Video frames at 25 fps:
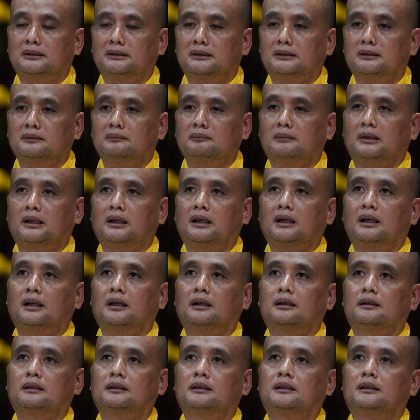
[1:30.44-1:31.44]
Nhưng
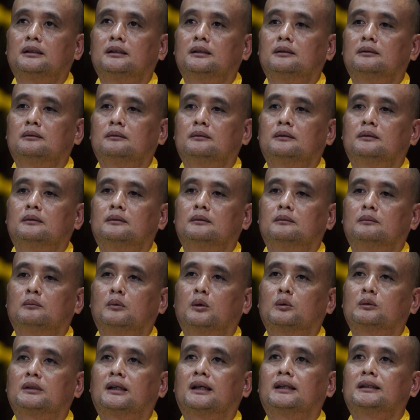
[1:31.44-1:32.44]
mà
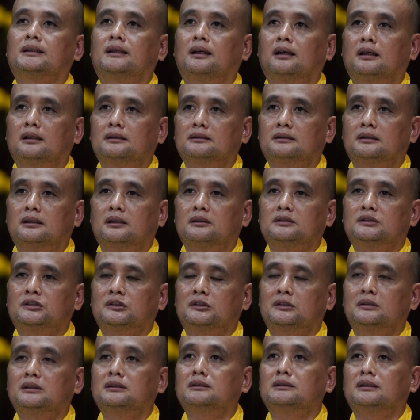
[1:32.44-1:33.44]
một thời gian theo
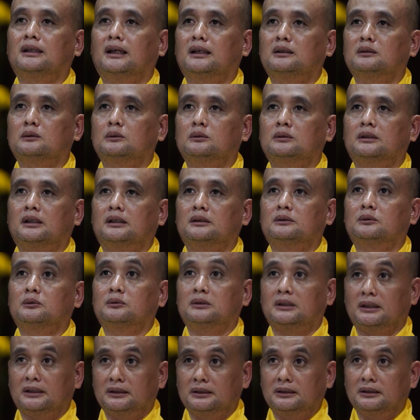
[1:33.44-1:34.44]
sự hướng dẫn của thầy
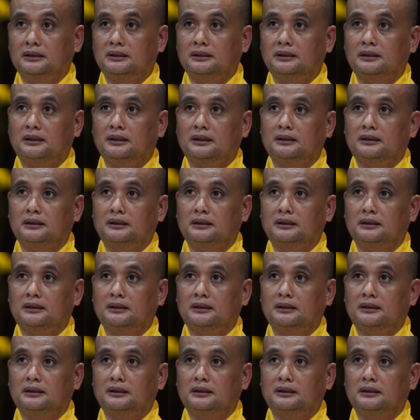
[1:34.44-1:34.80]
trụ trì